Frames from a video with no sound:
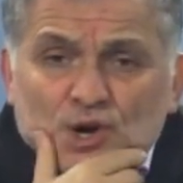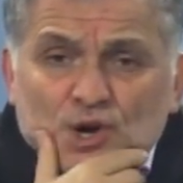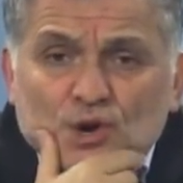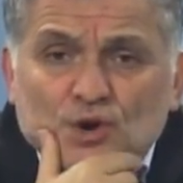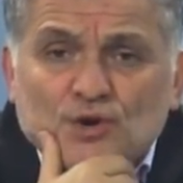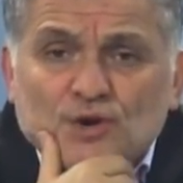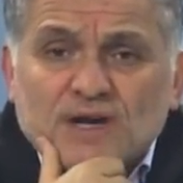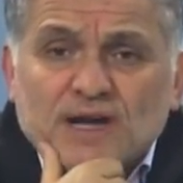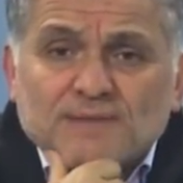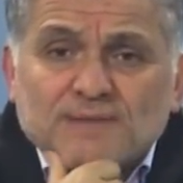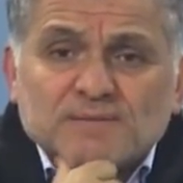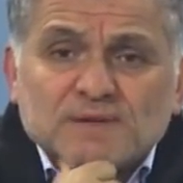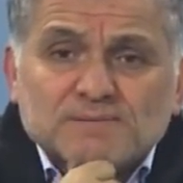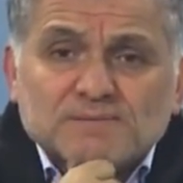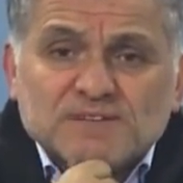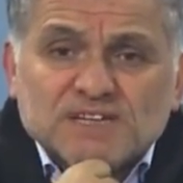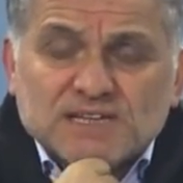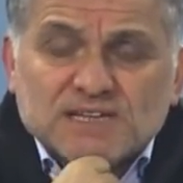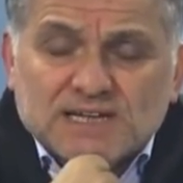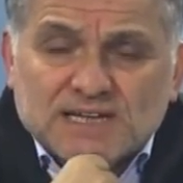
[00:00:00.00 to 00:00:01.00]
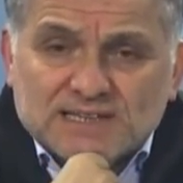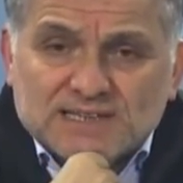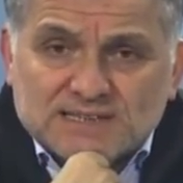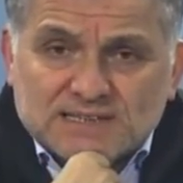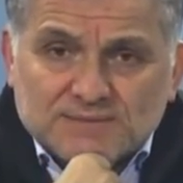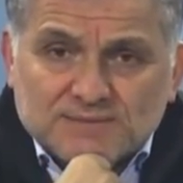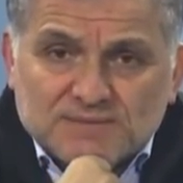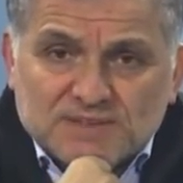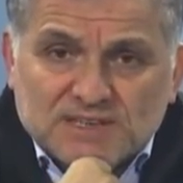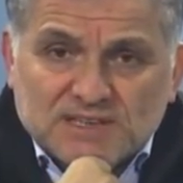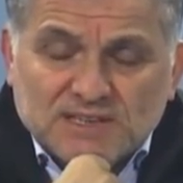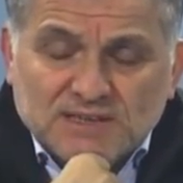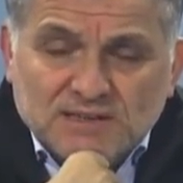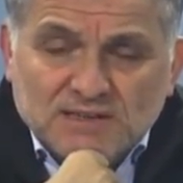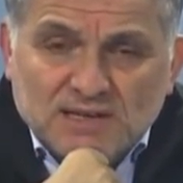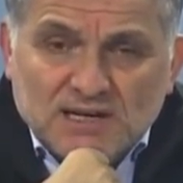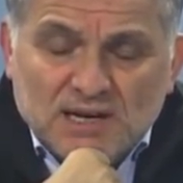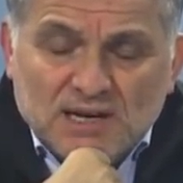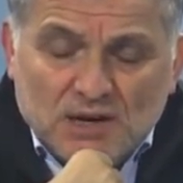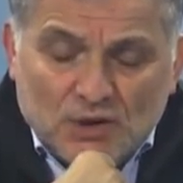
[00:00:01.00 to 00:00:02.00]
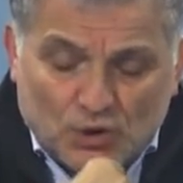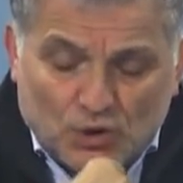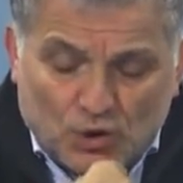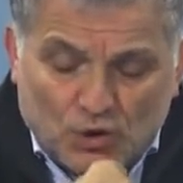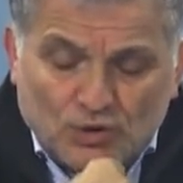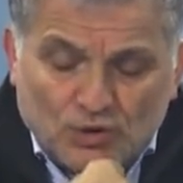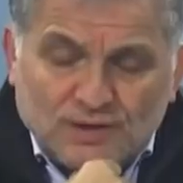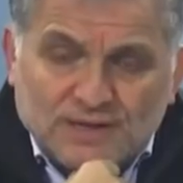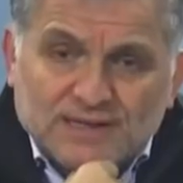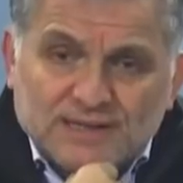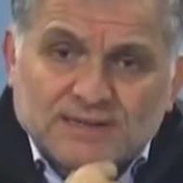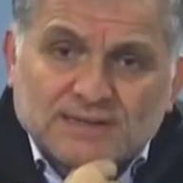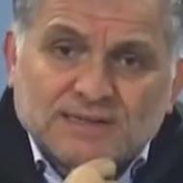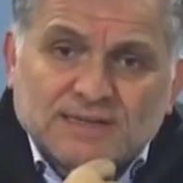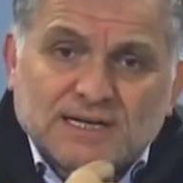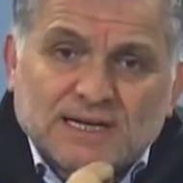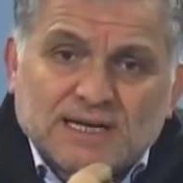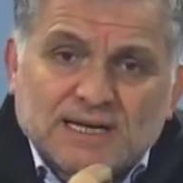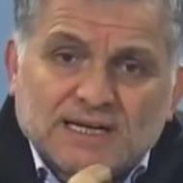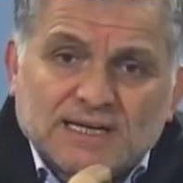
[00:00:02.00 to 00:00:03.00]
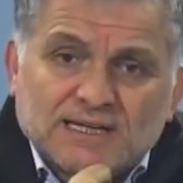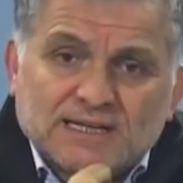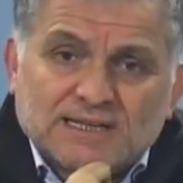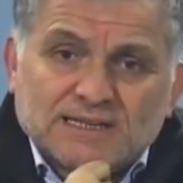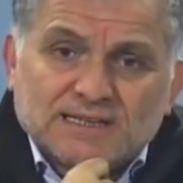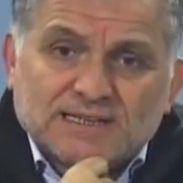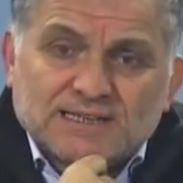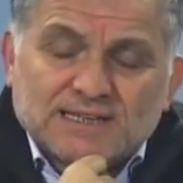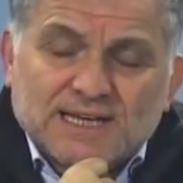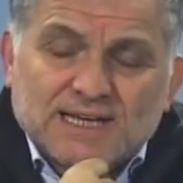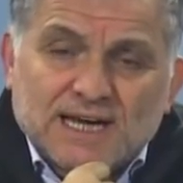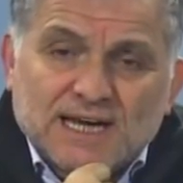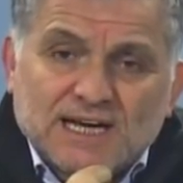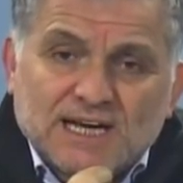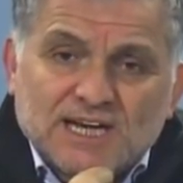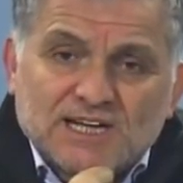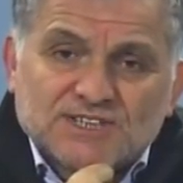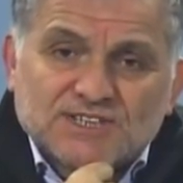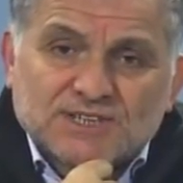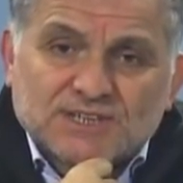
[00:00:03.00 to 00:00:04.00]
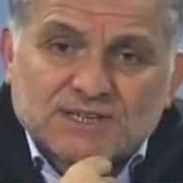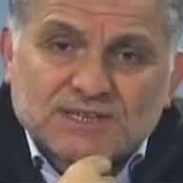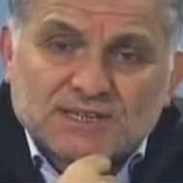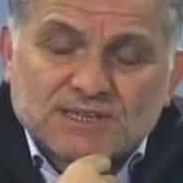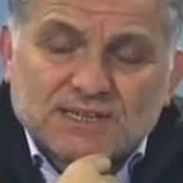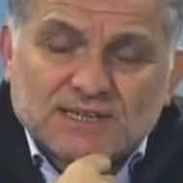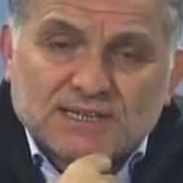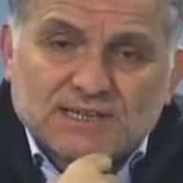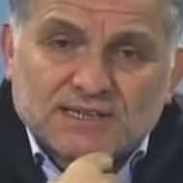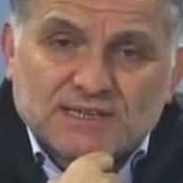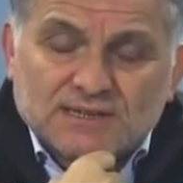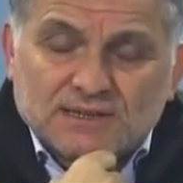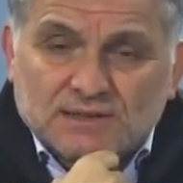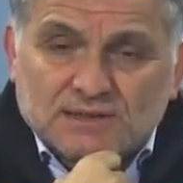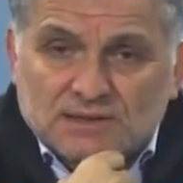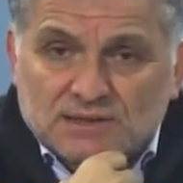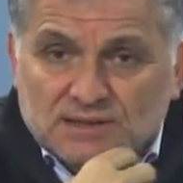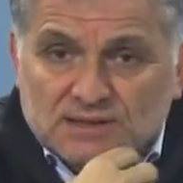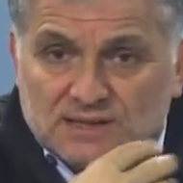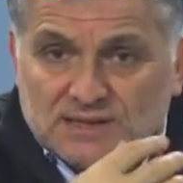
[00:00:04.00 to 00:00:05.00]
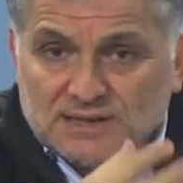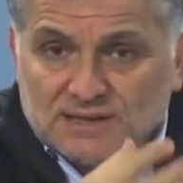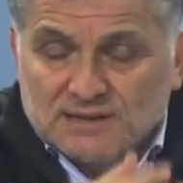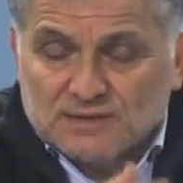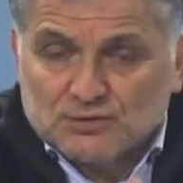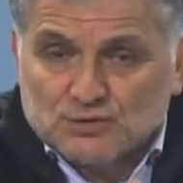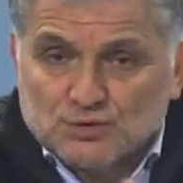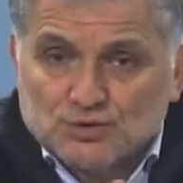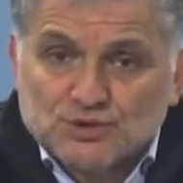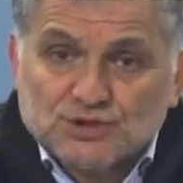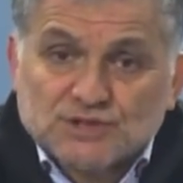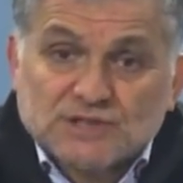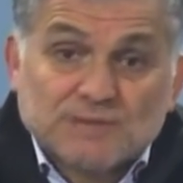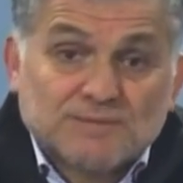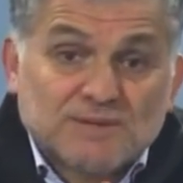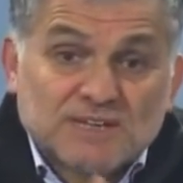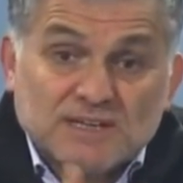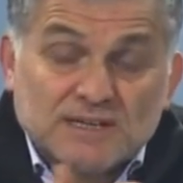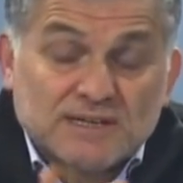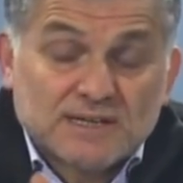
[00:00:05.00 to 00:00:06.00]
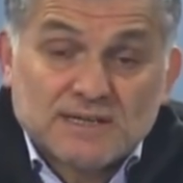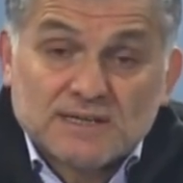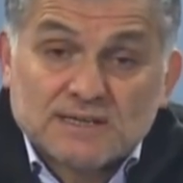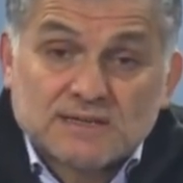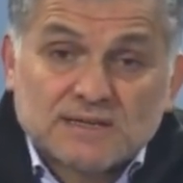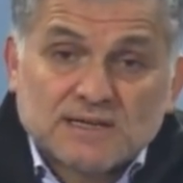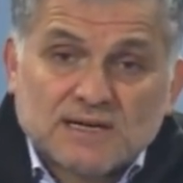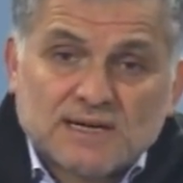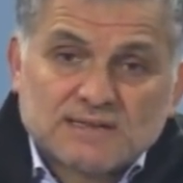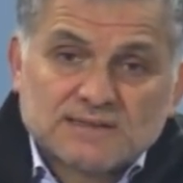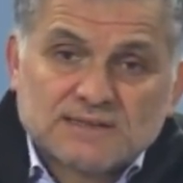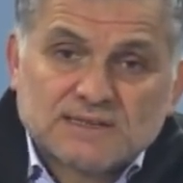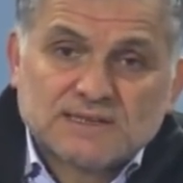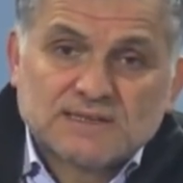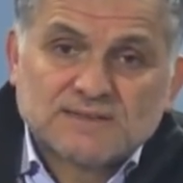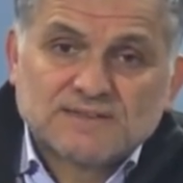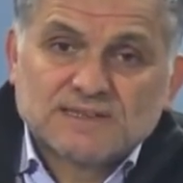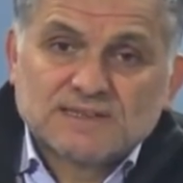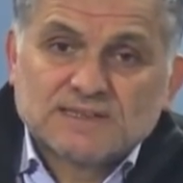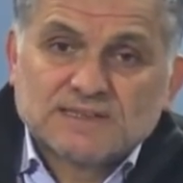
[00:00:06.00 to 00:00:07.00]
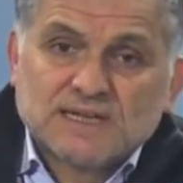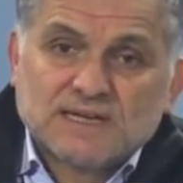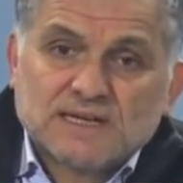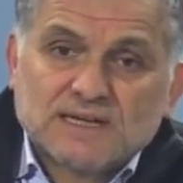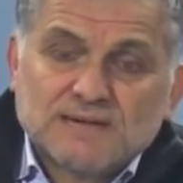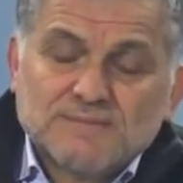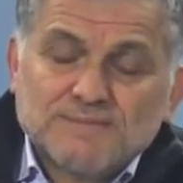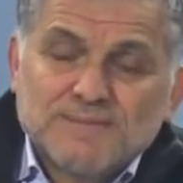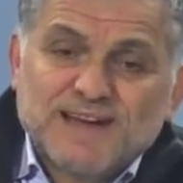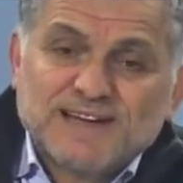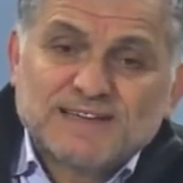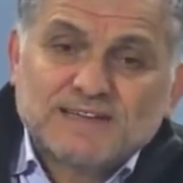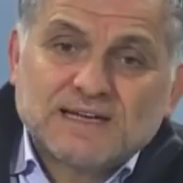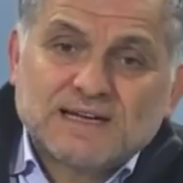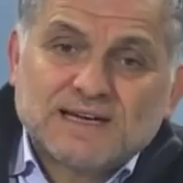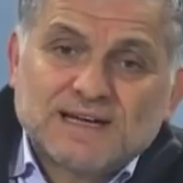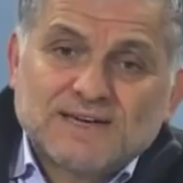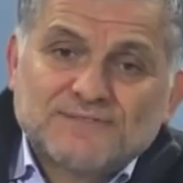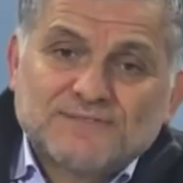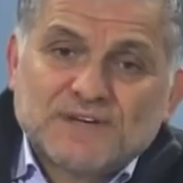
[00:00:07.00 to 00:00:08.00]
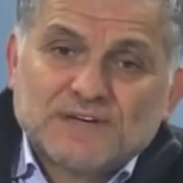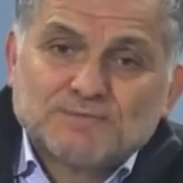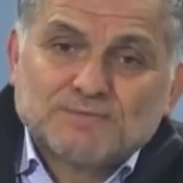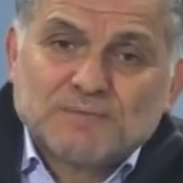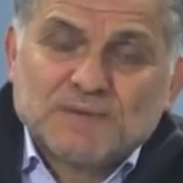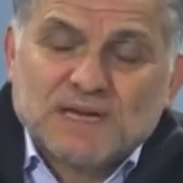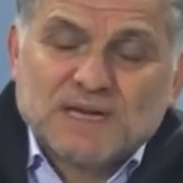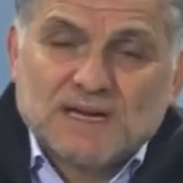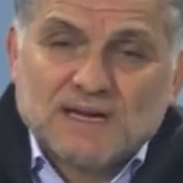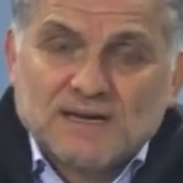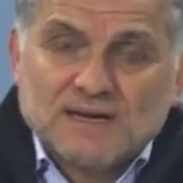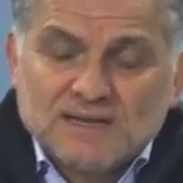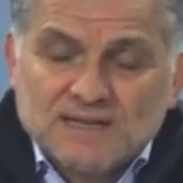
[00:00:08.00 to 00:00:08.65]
önemli bir kesiminin onların dile getirdiği eleştirileri, e, suçlamaları, itirazları vesaire bertaraf etmeye